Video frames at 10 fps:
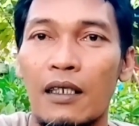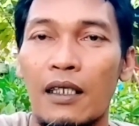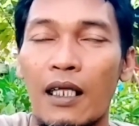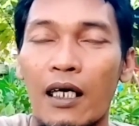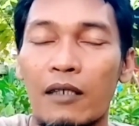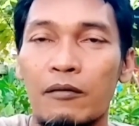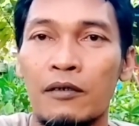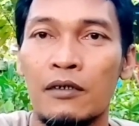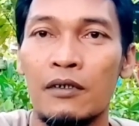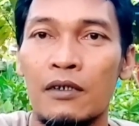kita akan
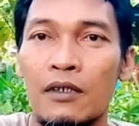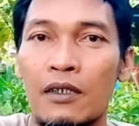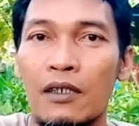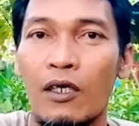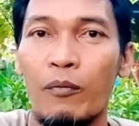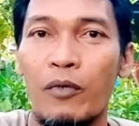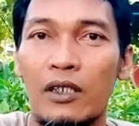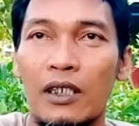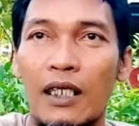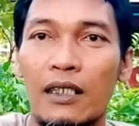ngobrol
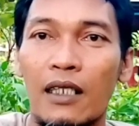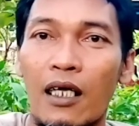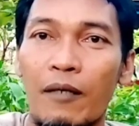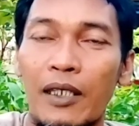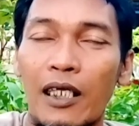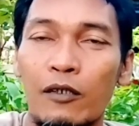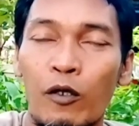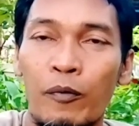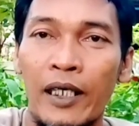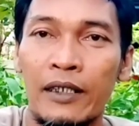tentang tanaman yang
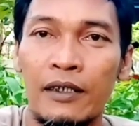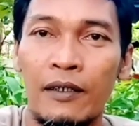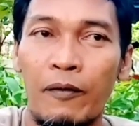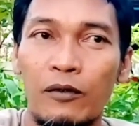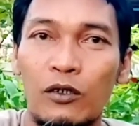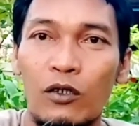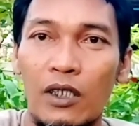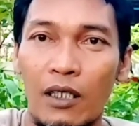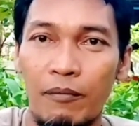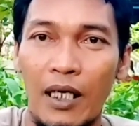robek Untuk
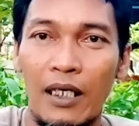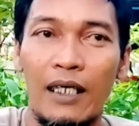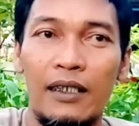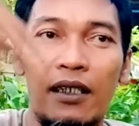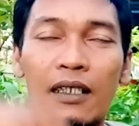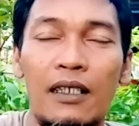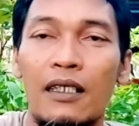dikembangkan di